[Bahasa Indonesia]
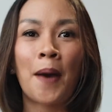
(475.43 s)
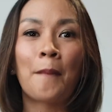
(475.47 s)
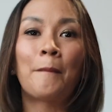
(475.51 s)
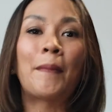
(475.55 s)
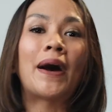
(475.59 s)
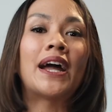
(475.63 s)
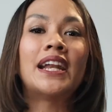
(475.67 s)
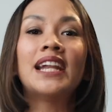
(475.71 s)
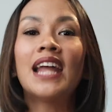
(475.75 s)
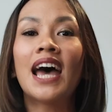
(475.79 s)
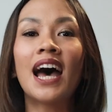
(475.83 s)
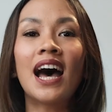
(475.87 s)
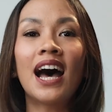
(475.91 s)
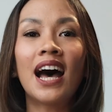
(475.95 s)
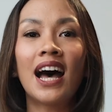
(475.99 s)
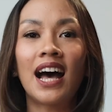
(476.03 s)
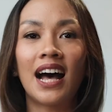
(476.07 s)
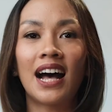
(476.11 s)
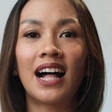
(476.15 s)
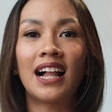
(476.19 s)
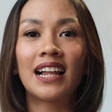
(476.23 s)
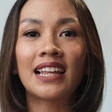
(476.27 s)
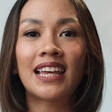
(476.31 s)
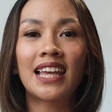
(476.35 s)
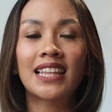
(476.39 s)

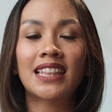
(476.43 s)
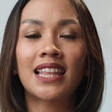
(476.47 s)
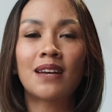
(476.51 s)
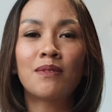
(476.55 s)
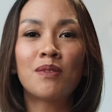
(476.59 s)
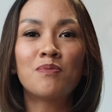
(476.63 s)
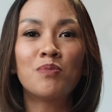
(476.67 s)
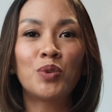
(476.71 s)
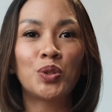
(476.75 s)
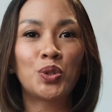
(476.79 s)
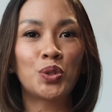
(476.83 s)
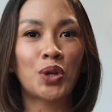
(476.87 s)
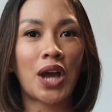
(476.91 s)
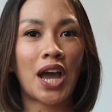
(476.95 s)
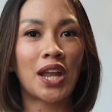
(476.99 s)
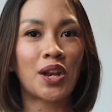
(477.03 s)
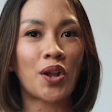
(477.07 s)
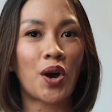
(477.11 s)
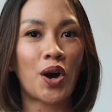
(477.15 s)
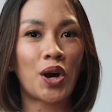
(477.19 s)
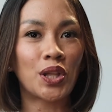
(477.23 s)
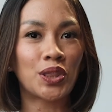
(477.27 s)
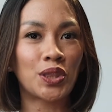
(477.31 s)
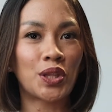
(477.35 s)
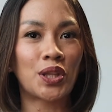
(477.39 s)
Padahal kita
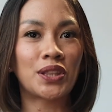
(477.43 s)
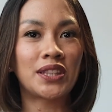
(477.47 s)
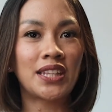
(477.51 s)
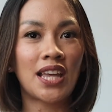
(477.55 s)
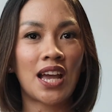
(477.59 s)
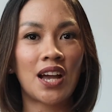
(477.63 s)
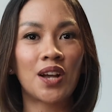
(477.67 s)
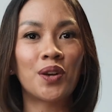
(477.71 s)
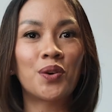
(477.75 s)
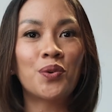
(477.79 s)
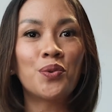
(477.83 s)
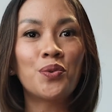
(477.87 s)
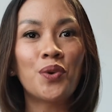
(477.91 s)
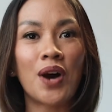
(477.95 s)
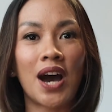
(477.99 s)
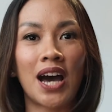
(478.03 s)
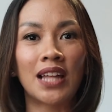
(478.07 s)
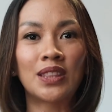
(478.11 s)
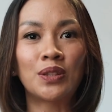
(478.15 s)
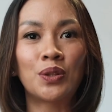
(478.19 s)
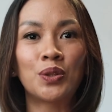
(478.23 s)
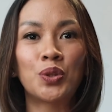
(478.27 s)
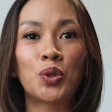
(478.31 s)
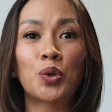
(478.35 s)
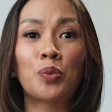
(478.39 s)
membutuhkan otot yang
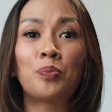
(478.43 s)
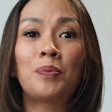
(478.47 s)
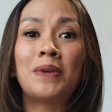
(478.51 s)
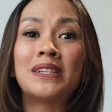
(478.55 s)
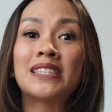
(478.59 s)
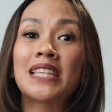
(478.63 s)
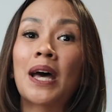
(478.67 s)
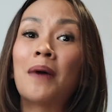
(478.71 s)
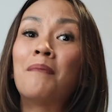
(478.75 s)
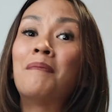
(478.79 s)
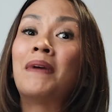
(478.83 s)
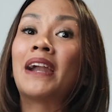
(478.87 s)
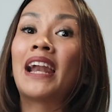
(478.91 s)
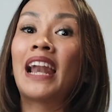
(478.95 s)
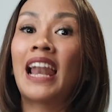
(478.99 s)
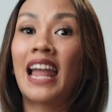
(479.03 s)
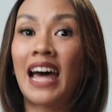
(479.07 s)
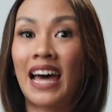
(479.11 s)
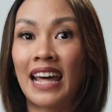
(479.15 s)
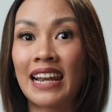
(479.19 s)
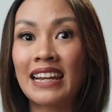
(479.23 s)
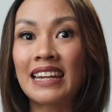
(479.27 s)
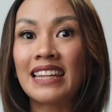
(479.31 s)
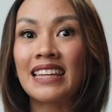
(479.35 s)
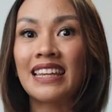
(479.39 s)
kuat untuk bisa
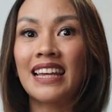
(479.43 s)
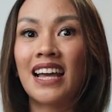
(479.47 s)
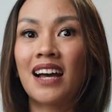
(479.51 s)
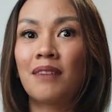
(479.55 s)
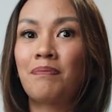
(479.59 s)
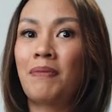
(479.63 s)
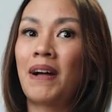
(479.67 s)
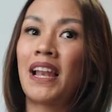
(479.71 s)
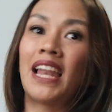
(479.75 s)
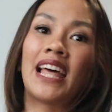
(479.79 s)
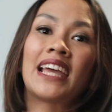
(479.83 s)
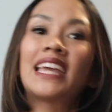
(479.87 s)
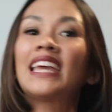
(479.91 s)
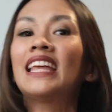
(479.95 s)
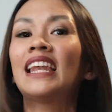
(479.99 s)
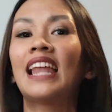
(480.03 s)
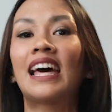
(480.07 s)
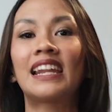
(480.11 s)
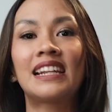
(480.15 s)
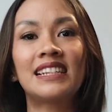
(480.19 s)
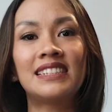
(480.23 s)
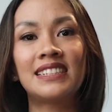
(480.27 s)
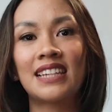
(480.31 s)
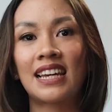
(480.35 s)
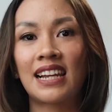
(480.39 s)
berlari, apalagi
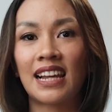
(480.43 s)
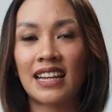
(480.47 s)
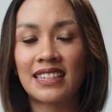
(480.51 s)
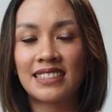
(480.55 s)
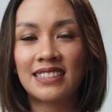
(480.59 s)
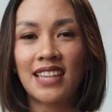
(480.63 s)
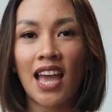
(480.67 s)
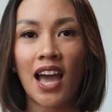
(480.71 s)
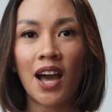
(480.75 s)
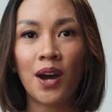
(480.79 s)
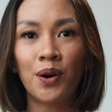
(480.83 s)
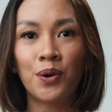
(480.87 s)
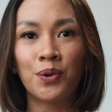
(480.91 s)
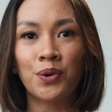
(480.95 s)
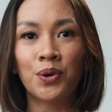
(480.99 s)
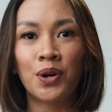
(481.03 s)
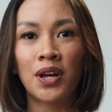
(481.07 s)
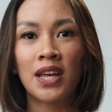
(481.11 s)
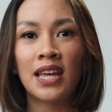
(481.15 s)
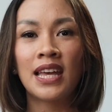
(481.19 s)
lari jarak jauh.